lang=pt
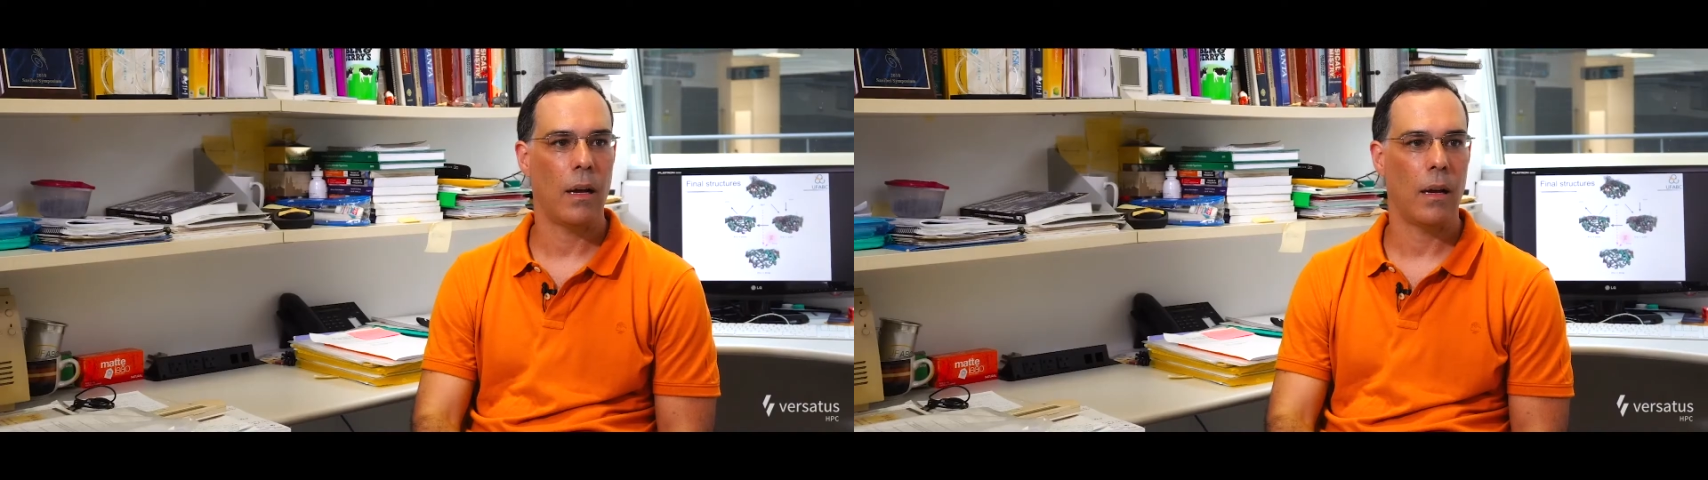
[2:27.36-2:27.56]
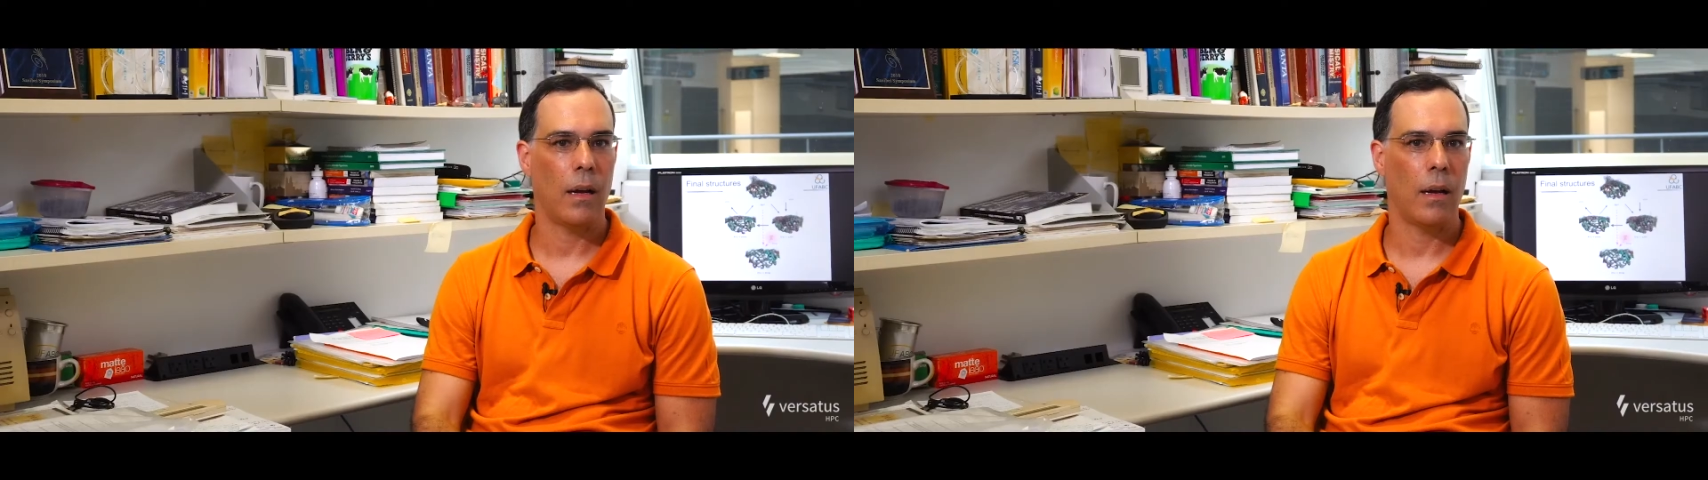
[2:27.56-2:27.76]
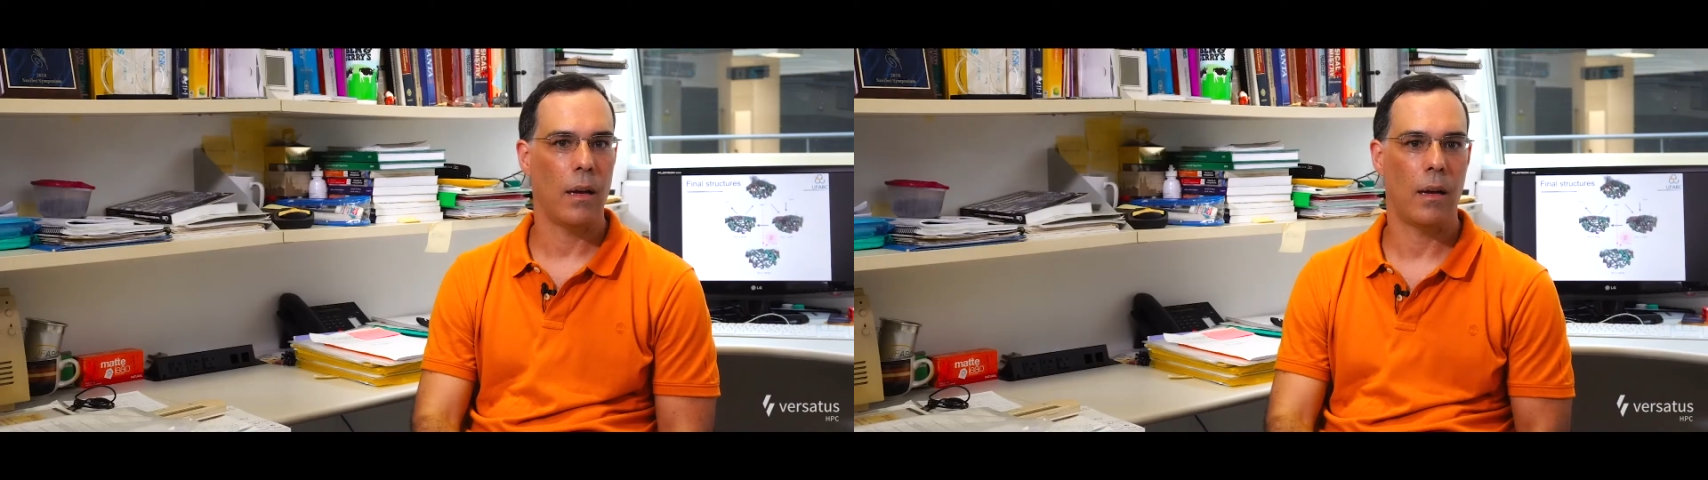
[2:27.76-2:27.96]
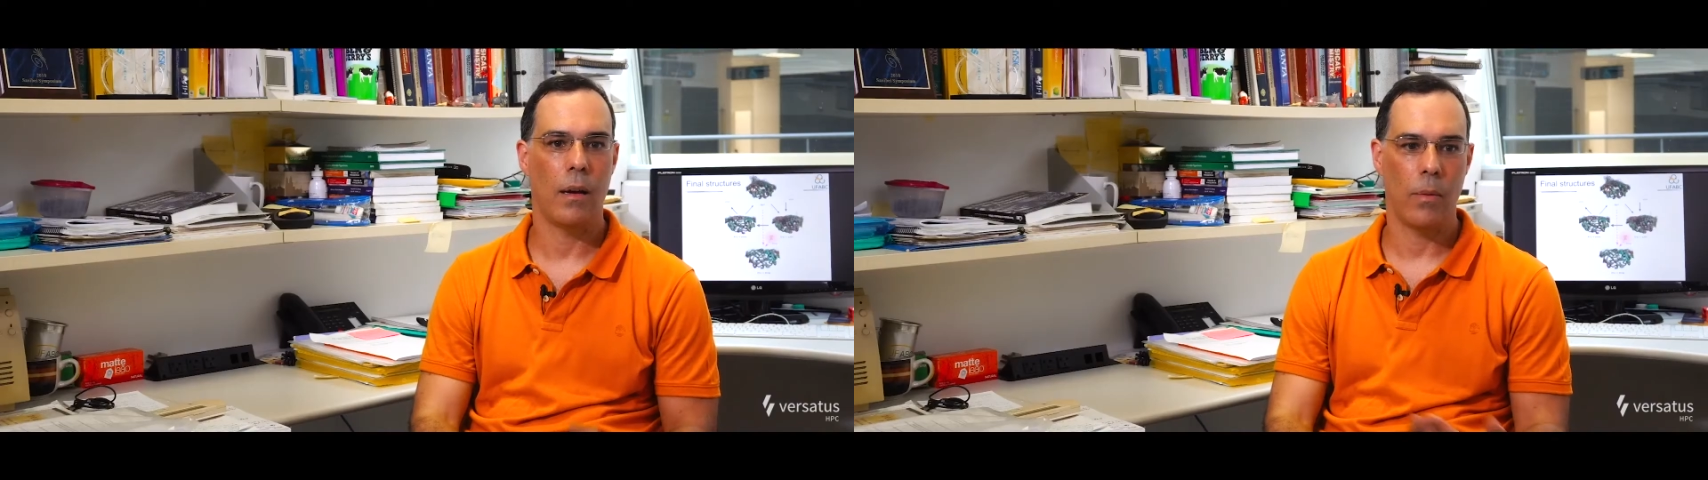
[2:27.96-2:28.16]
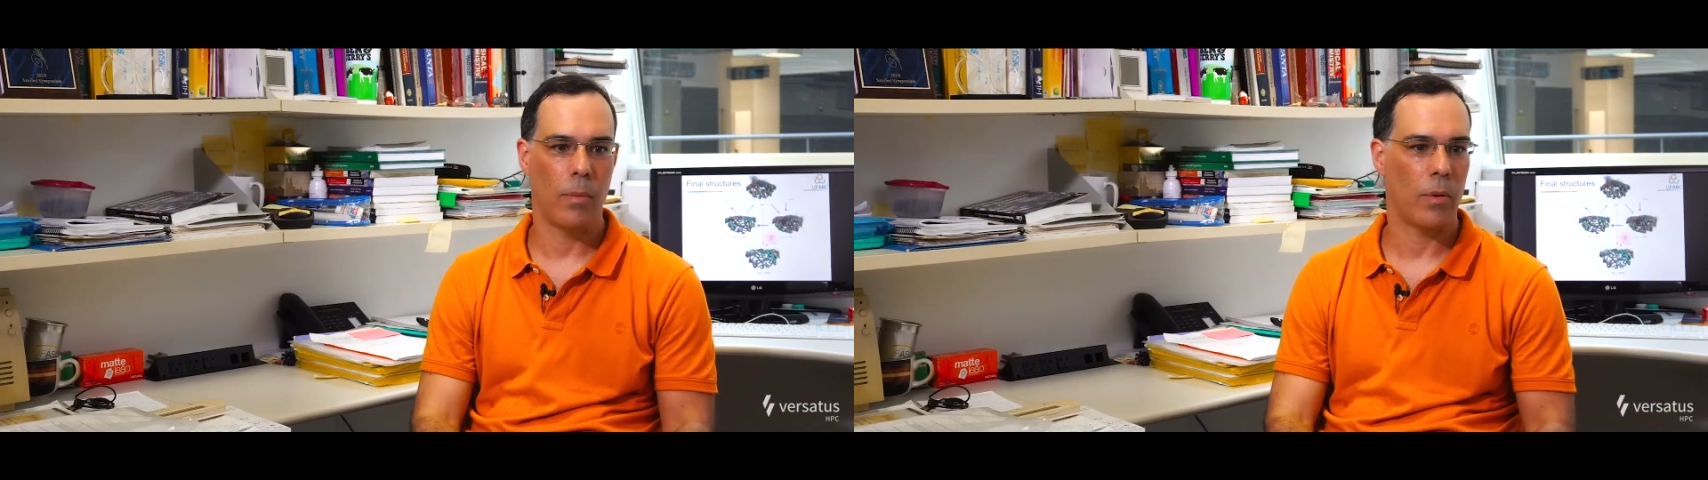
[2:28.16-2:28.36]

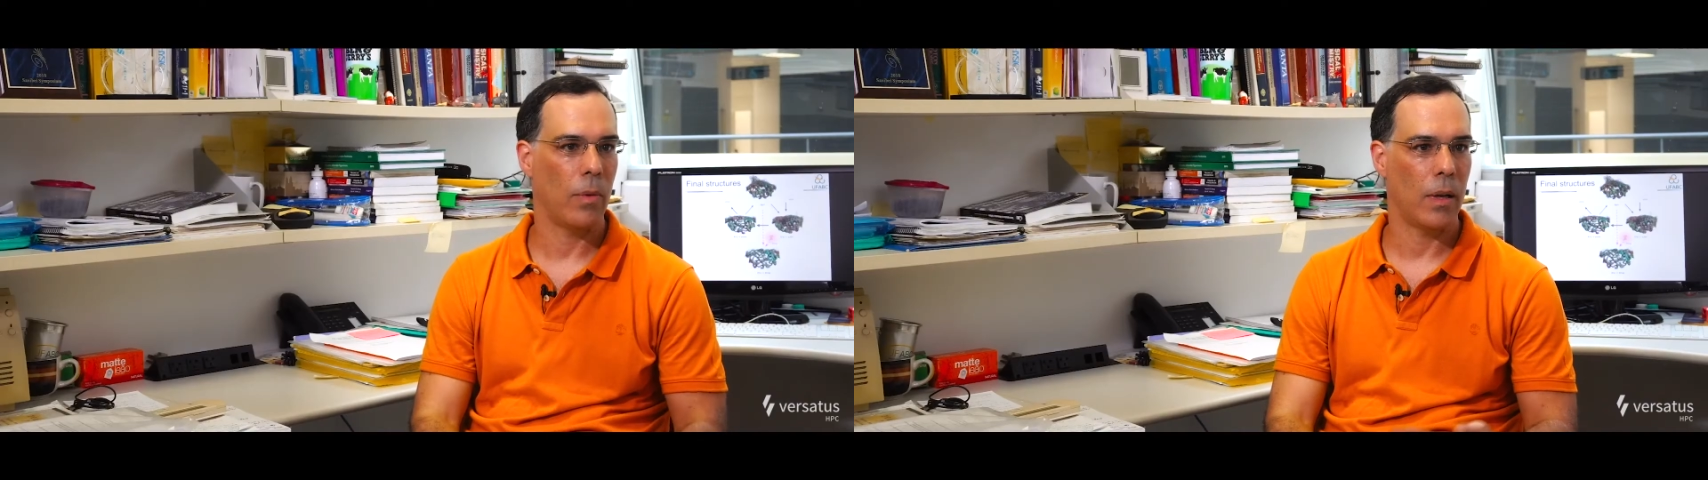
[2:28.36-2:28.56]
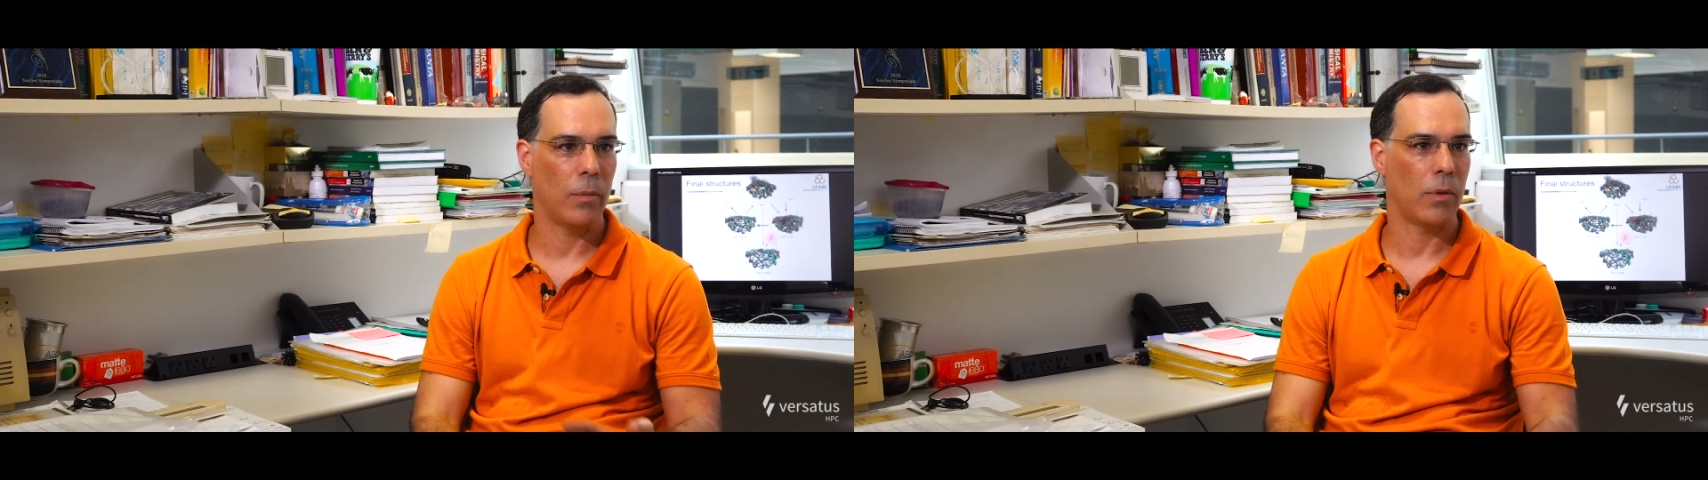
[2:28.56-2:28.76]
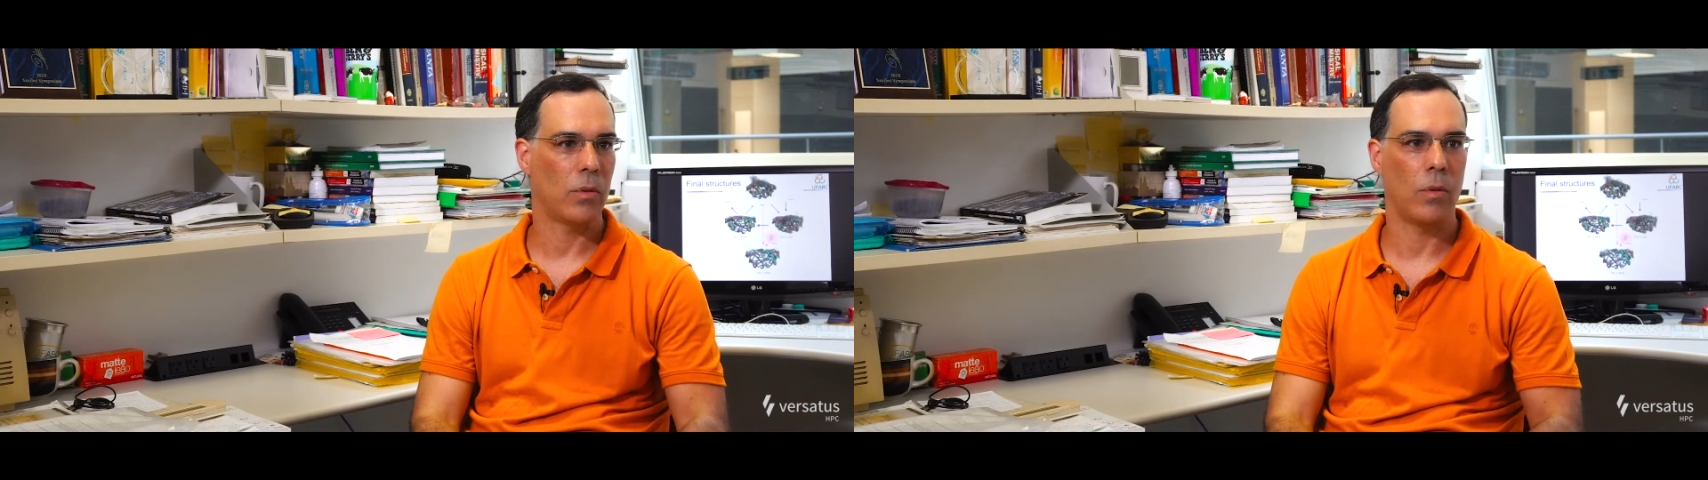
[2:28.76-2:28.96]
a problemas